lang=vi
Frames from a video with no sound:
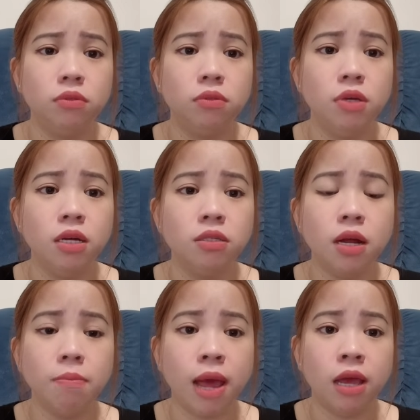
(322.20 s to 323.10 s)
nhưng
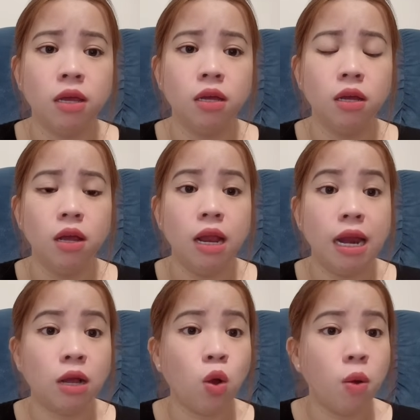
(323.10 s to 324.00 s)
rất may
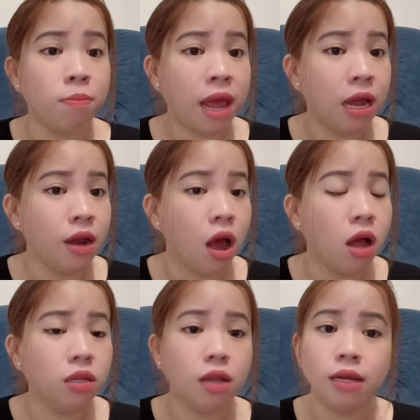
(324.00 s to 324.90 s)
là con bé
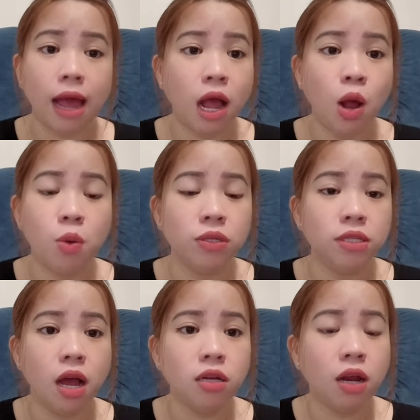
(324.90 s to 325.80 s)
đó tất cả hồ
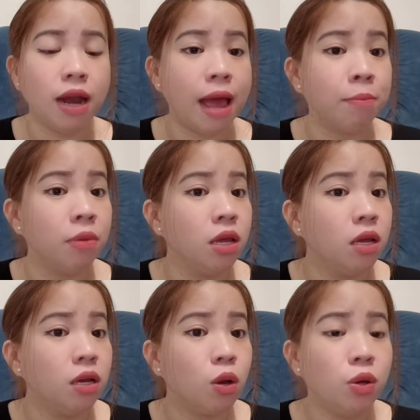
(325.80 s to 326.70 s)
sơ nó làm
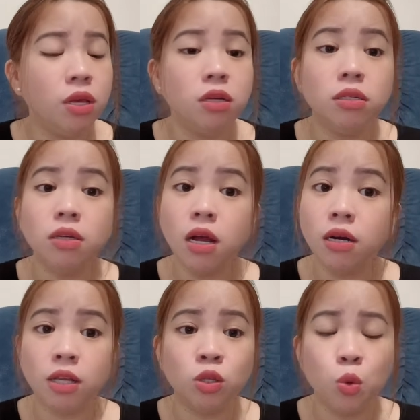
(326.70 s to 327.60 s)
coi như rất
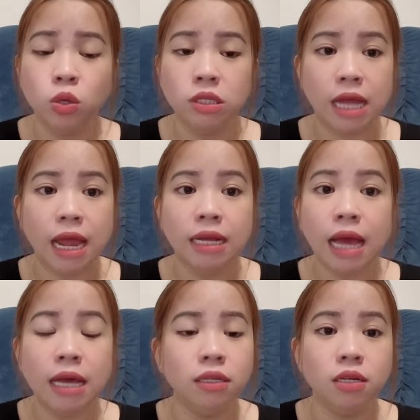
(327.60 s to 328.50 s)
là suôn sẻ
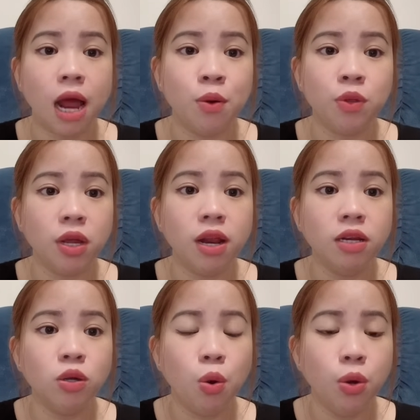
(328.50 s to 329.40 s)
ngay từ đầu cho
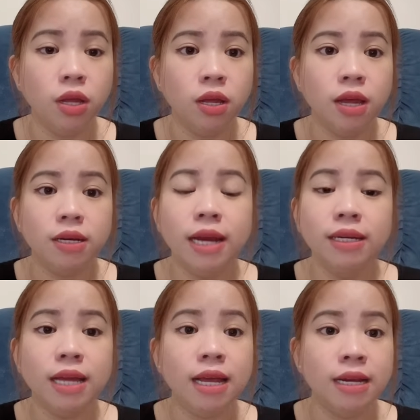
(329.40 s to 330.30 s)
đến cuối đến
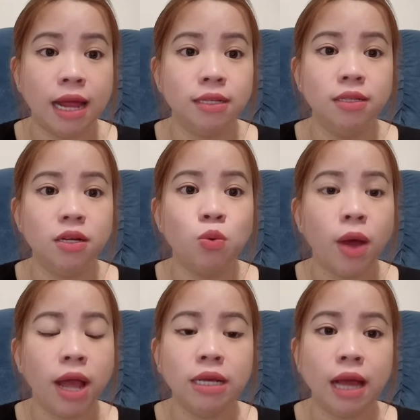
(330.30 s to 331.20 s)
khi lãnh sự
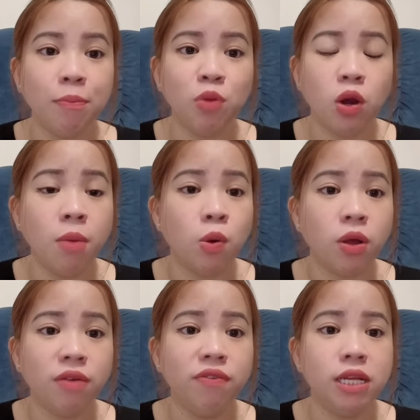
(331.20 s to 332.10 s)
quán cấp cho nó một
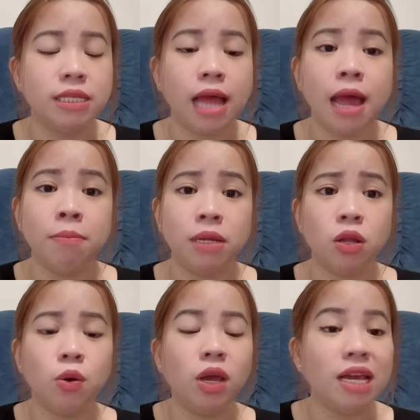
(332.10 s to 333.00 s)
cái visa mà
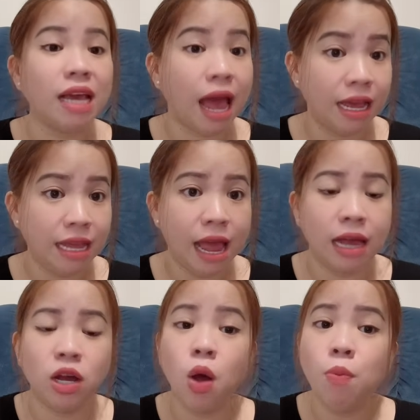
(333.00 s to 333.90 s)
tao nói cả
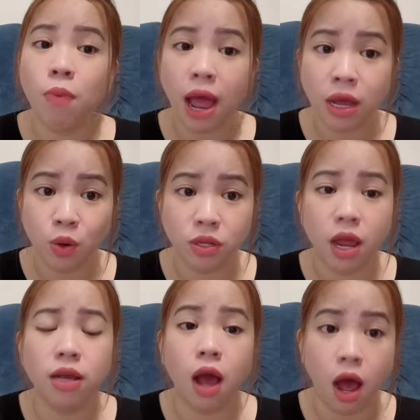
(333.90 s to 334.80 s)
nhà không ai có
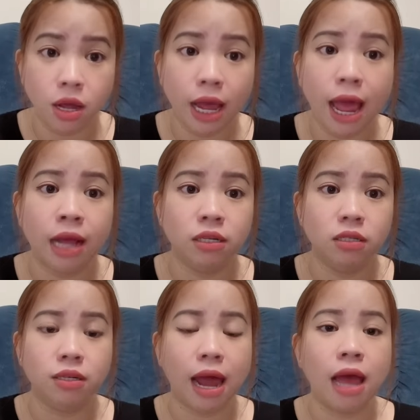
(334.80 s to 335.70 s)
thể ngỡ ngàng
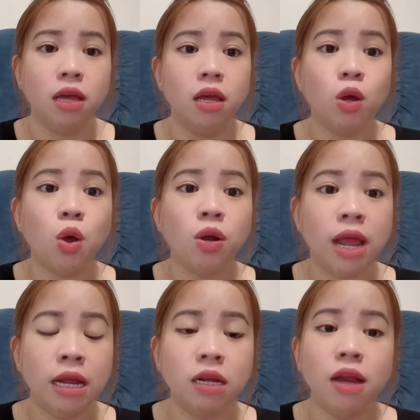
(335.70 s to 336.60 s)
được là con
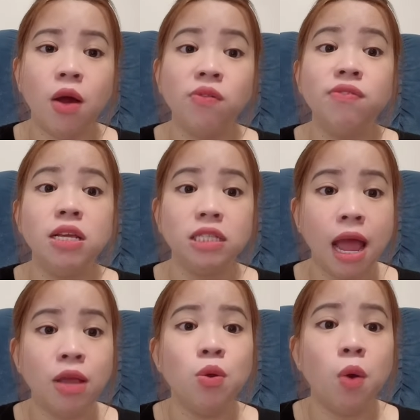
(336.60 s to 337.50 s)
này nó đậu
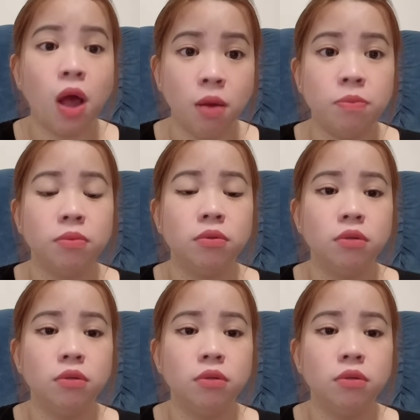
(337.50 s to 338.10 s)
visa du học